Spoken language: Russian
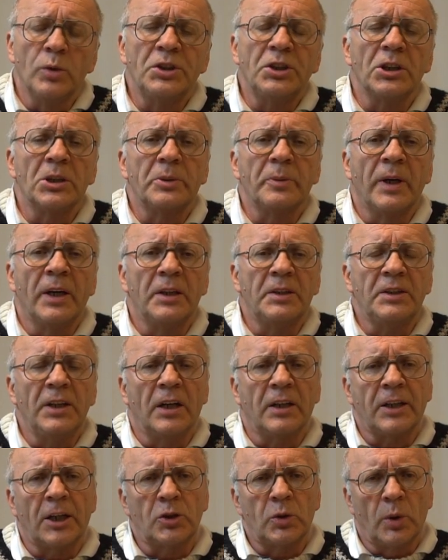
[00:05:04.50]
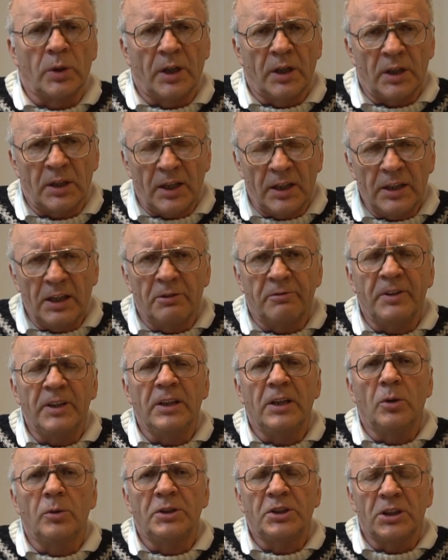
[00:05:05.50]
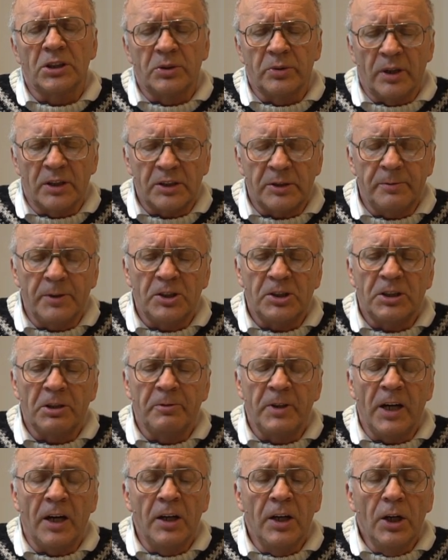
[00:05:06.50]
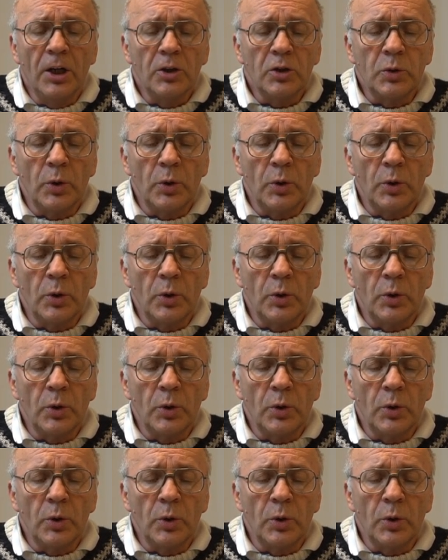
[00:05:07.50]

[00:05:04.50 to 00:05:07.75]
учитывая тех, которые роевые, учитывая свищевые.